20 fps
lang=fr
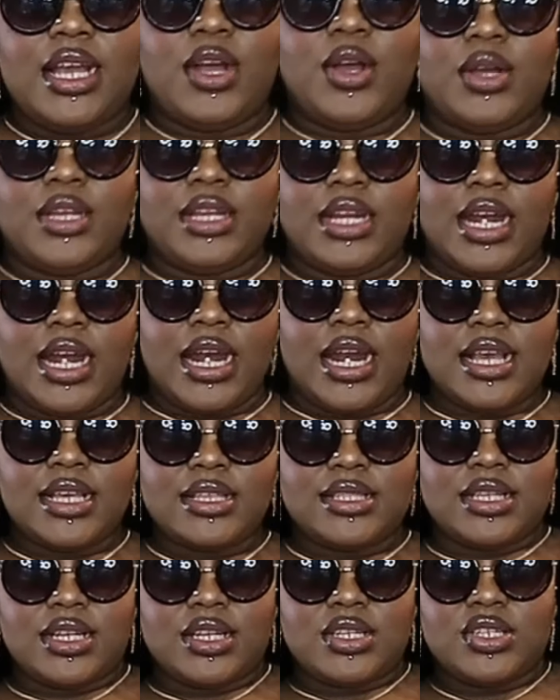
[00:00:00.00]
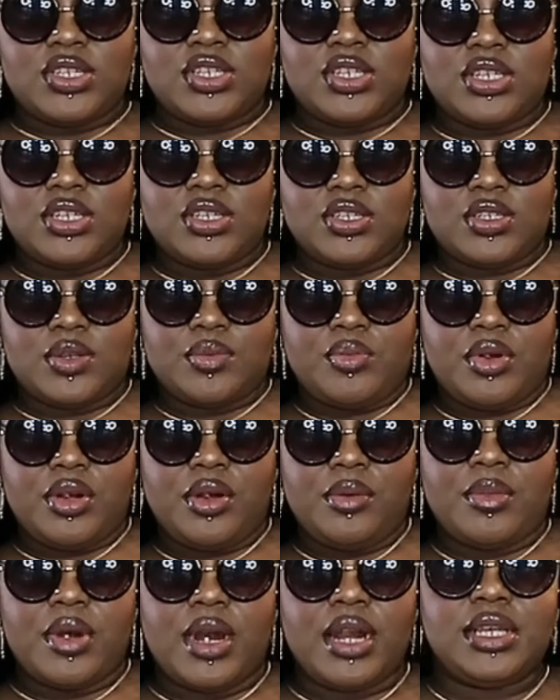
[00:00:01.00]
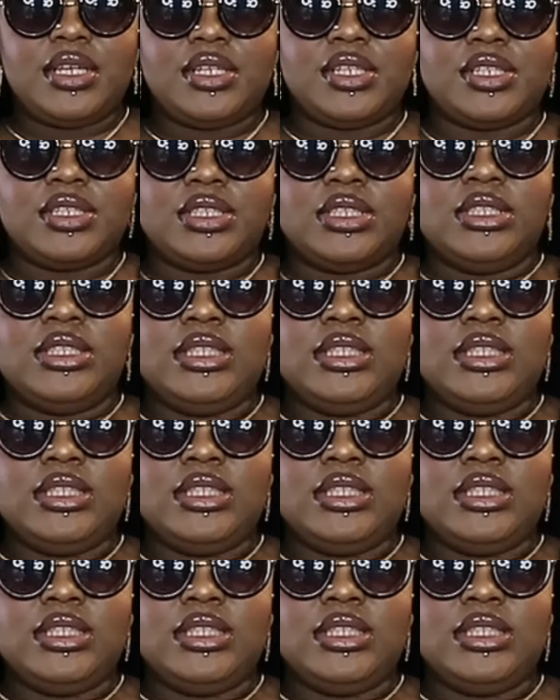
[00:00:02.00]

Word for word: Ok, c'est un jean de Supermac.